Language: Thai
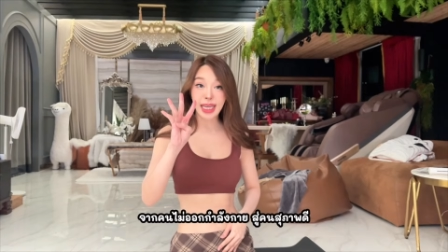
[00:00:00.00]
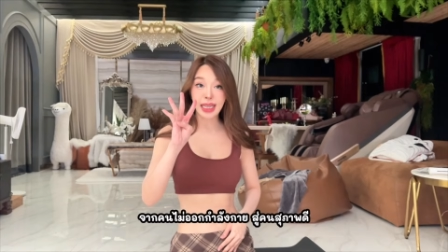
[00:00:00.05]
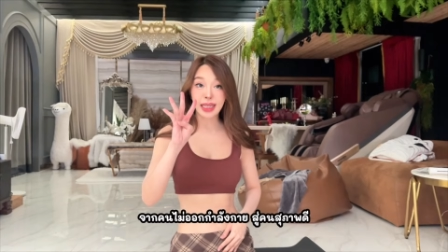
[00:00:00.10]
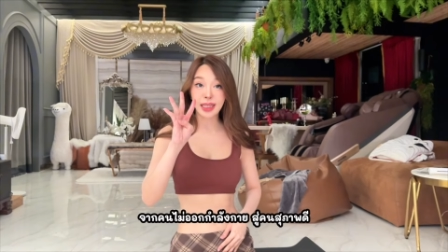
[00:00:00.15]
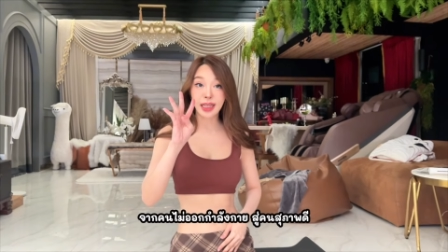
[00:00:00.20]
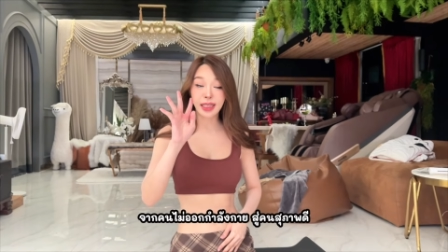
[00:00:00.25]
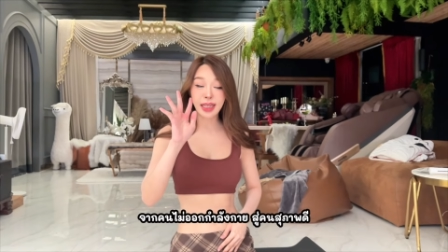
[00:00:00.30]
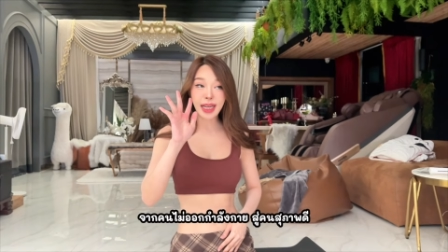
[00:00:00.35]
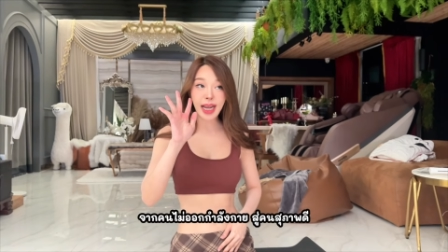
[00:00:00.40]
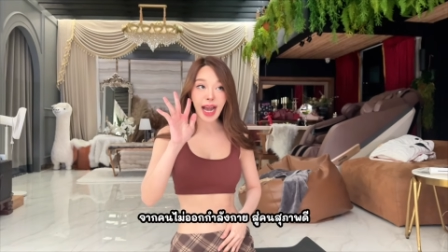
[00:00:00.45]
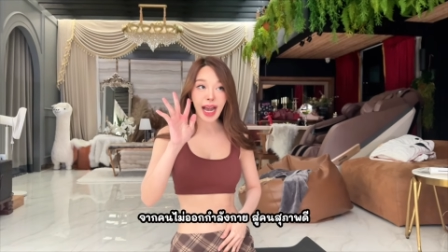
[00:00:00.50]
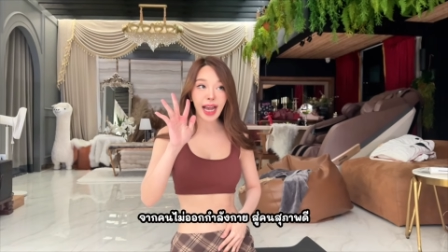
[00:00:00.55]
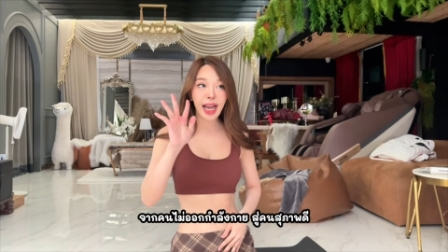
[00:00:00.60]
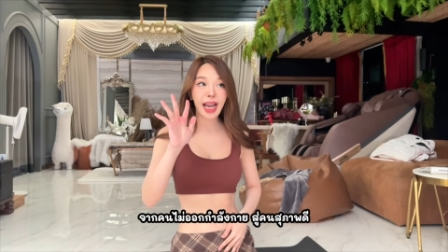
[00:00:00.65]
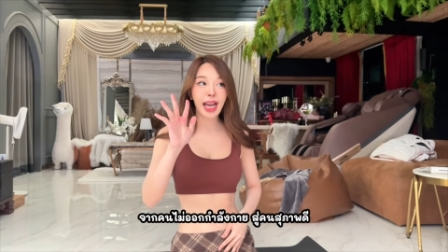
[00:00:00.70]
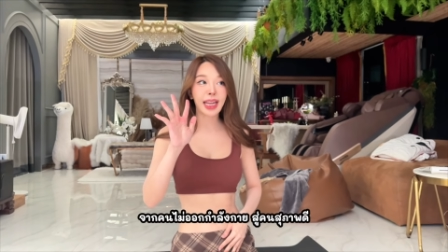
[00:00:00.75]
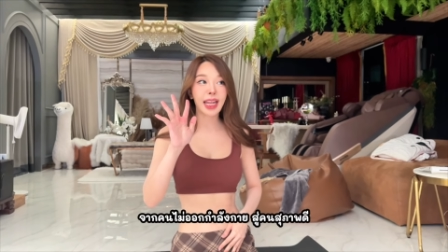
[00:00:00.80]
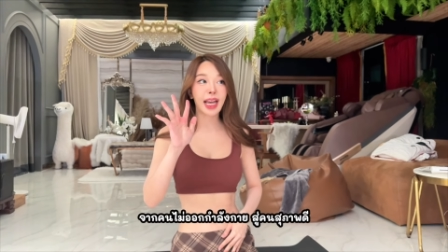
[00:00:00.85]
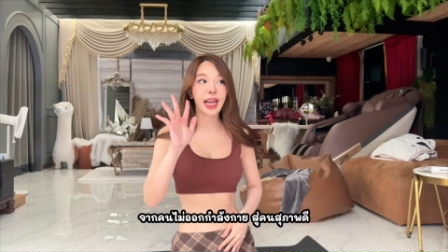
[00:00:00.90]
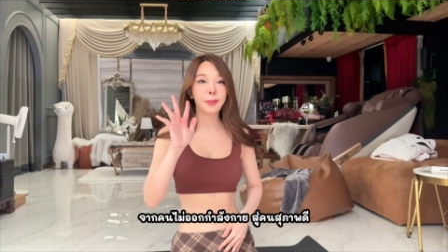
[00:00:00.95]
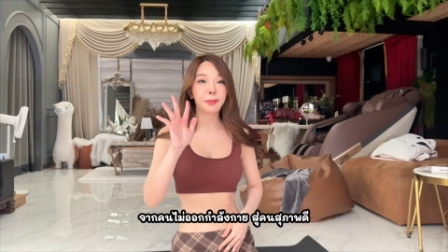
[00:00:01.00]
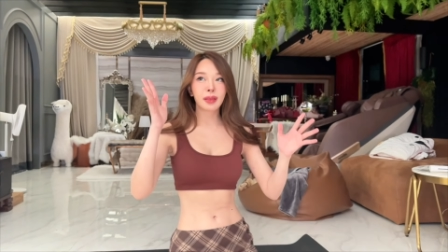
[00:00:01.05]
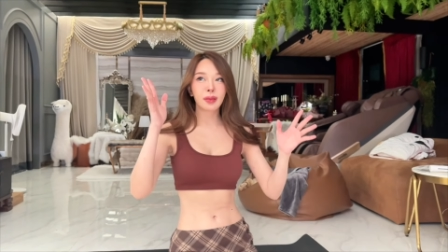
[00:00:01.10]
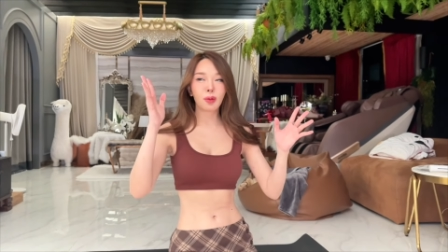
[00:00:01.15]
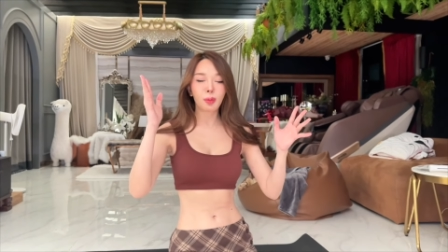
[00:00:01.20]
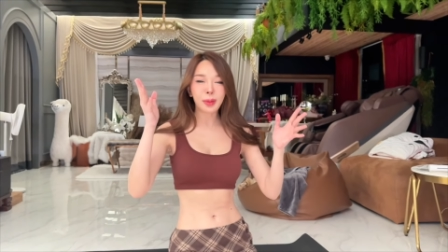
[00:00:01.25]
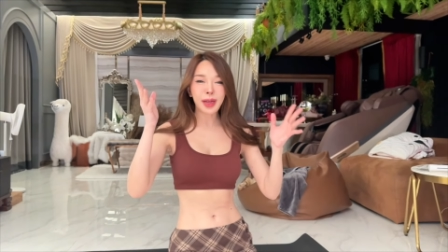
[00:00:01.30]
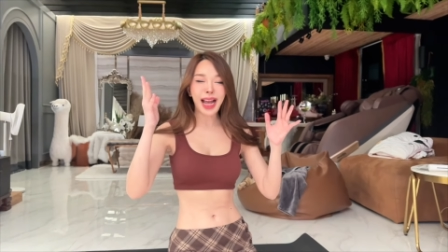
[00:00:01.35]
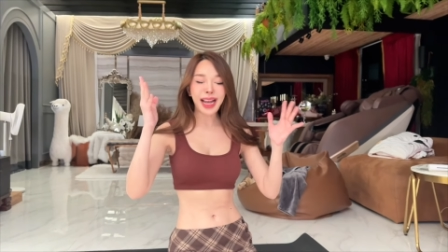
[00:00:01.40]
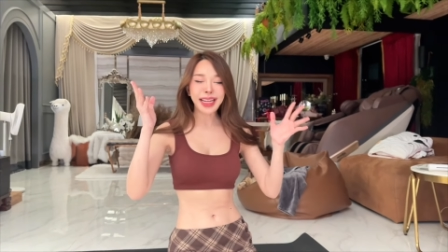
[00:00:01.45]
4เดือนที่ 5 แล้ว
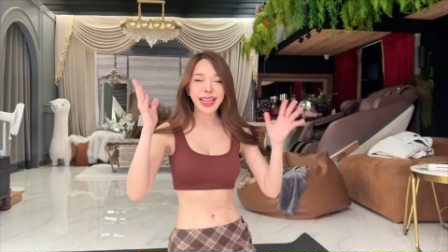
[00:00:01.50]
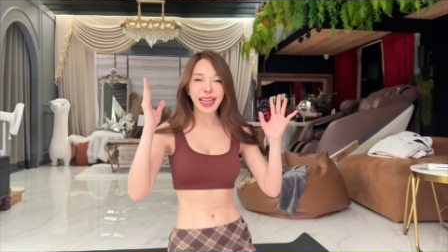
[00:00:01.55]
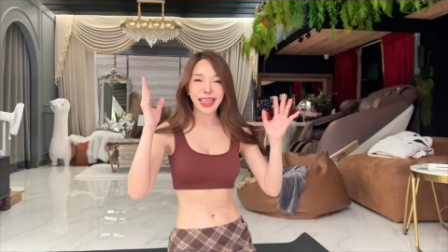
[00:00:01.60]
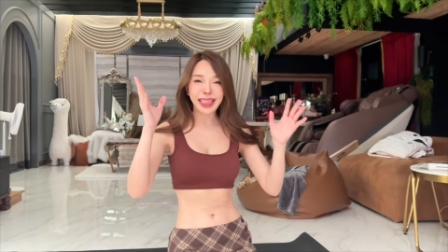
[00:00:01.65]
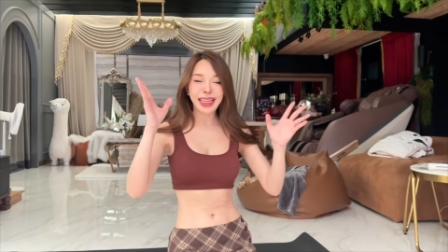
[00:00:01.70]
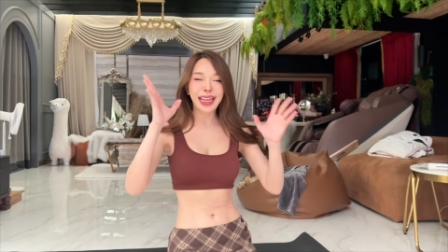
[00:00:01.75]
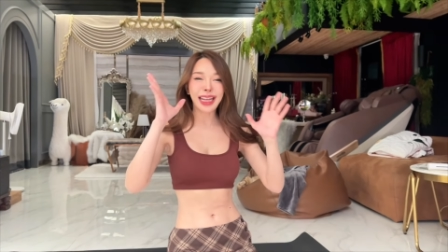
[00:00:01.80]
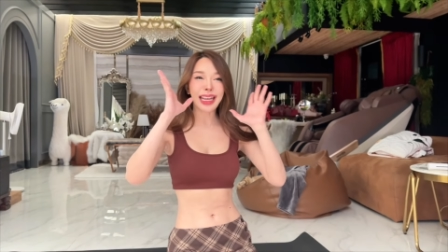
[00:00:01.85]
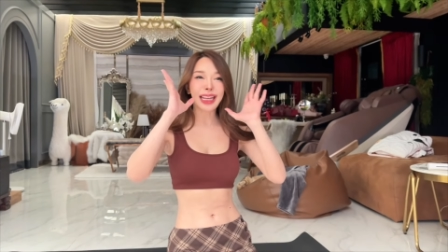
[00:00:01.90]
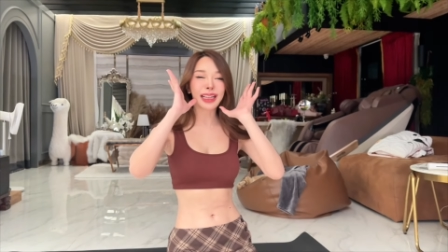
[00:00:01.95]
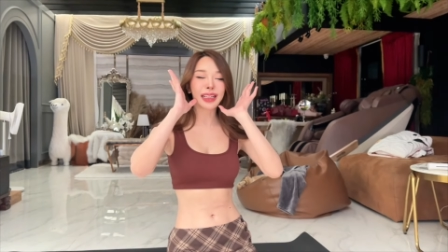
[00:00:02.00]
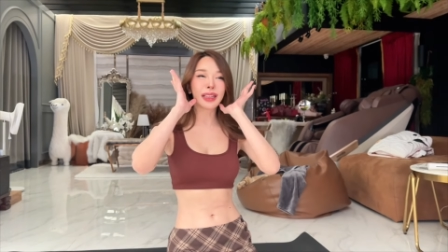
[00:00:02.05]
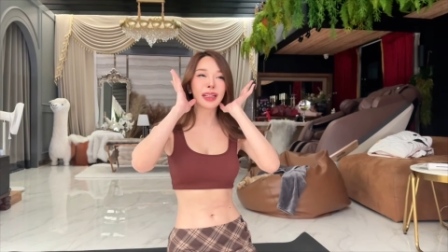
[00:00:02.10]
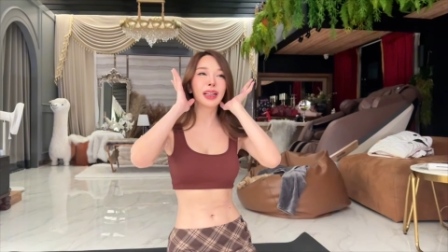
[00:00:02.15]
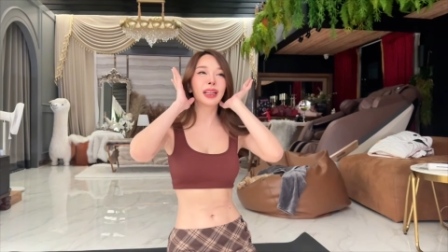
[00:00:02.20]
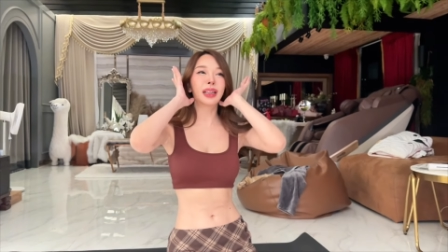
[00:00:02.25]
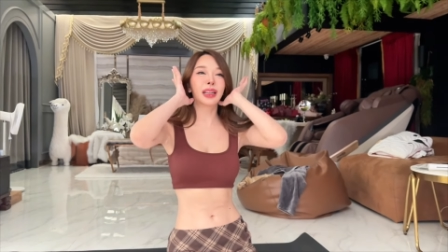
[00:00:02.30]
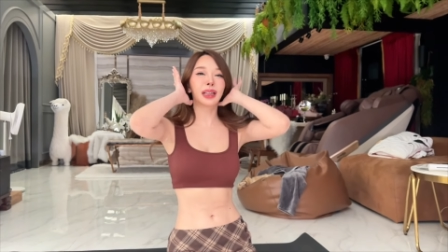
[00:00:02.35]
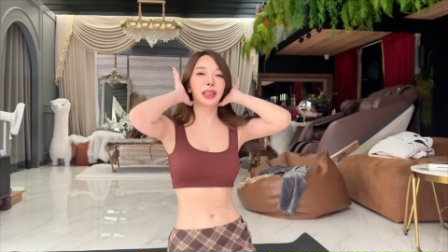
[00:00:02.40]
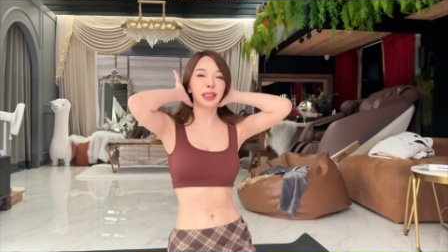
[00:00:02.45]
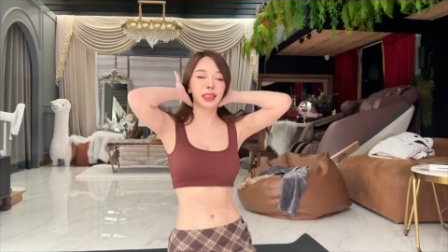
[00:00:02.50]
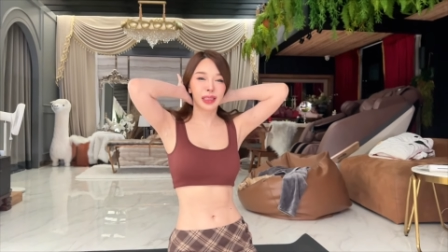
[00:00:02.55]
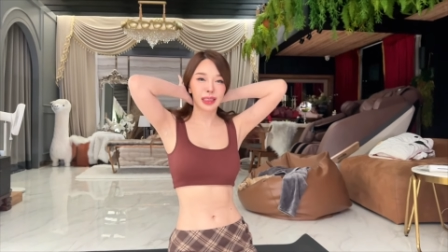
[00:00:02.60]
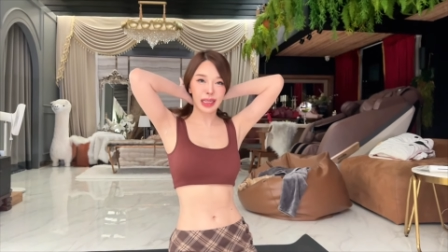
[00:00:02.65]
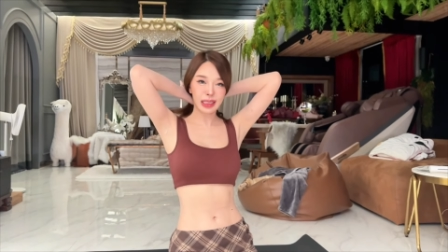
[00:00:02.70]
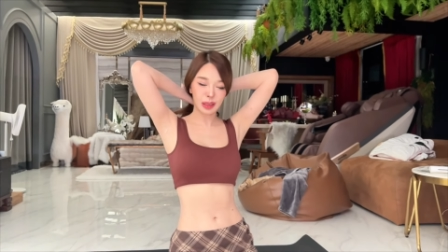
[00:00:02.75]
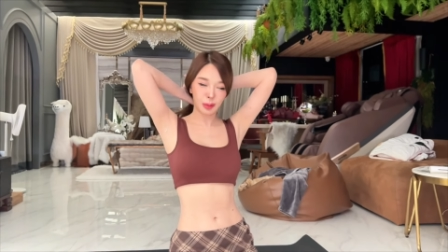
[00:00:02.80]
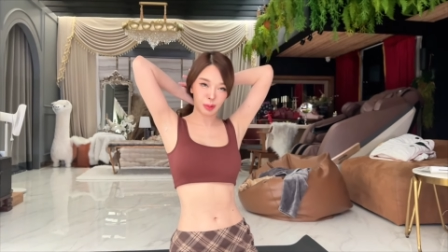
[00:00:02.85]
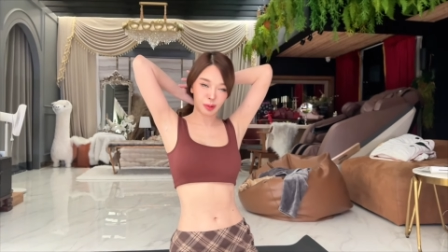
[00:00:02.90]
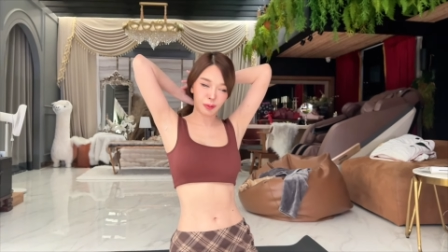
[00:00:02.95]
ลูกร่างังดีขึ้น เออ
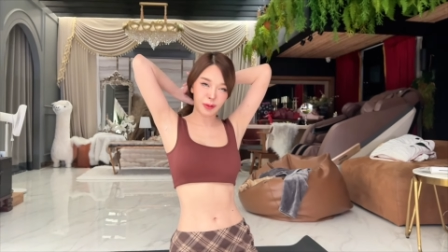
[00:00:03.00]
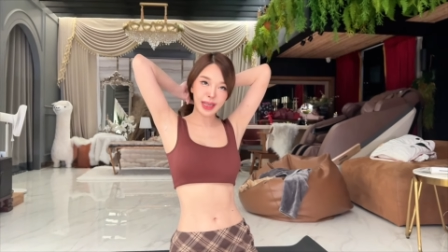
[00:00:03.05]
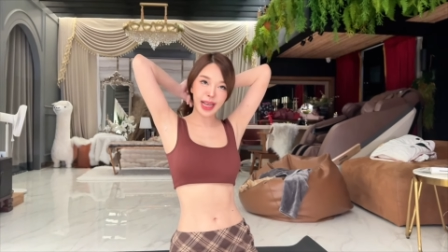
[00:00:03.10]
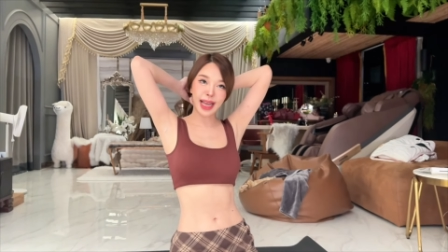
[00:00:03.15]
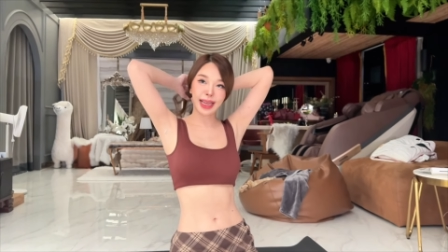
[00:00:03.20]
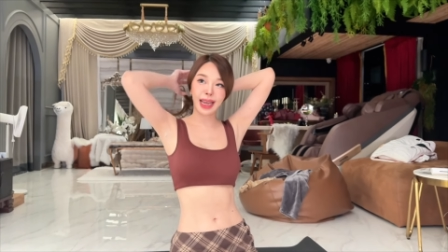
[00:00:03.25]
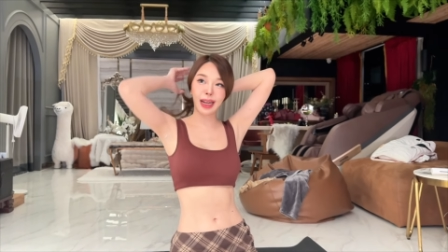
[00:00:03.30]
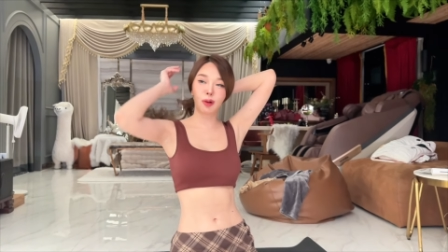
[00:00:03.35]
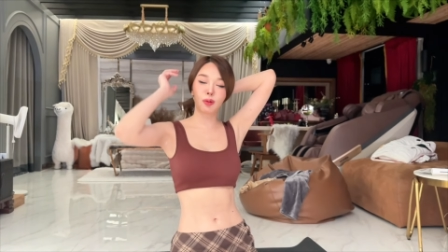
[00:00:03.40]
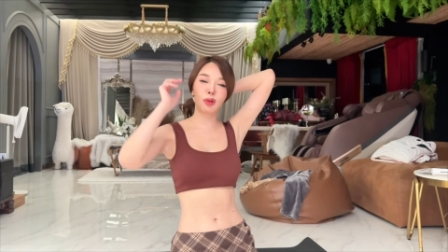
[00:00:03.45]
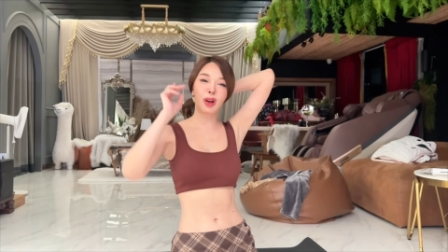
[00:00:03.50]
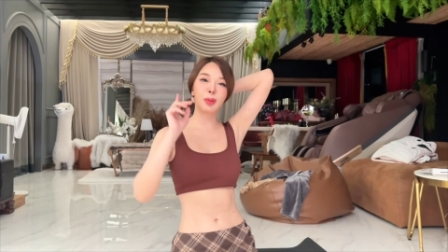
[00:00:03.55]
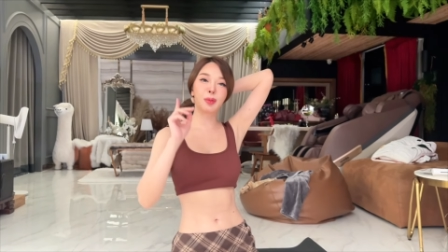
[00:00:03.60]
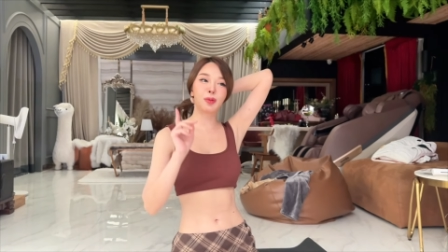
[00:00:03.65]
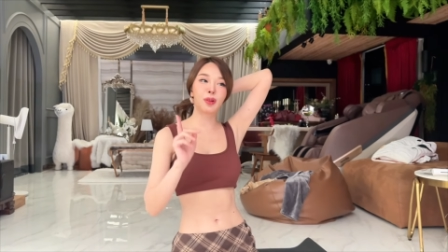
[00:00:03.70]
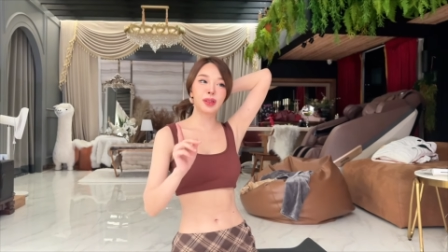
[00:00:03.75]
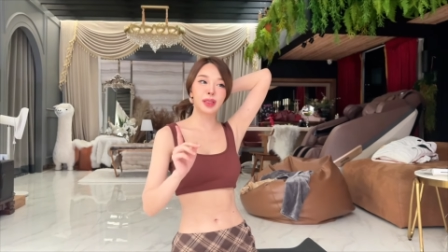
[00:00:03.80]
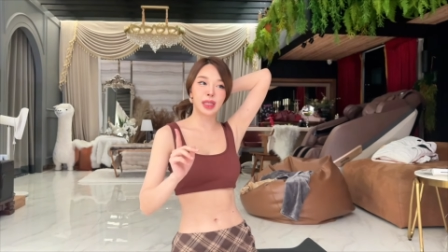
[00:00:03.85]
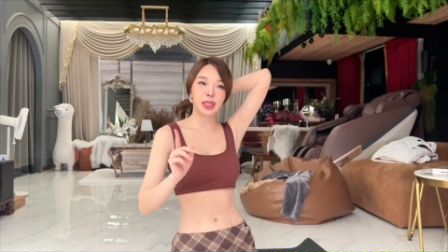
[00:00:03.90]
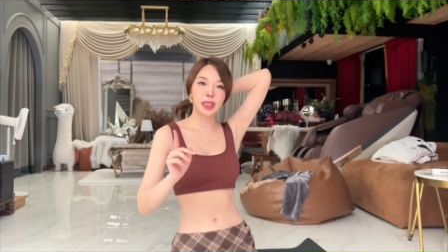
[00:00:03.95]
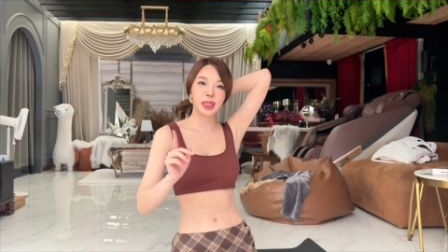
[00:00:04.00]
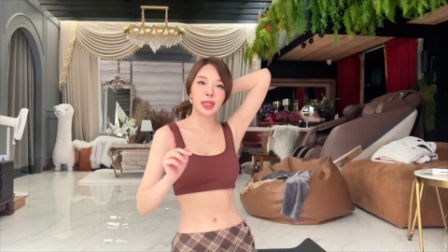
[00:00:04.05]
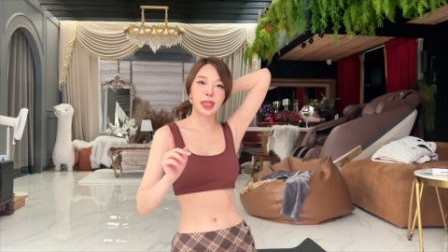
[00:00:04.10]
ถ้าสมมติว่ายากแค่ลดความอ้วนเฉ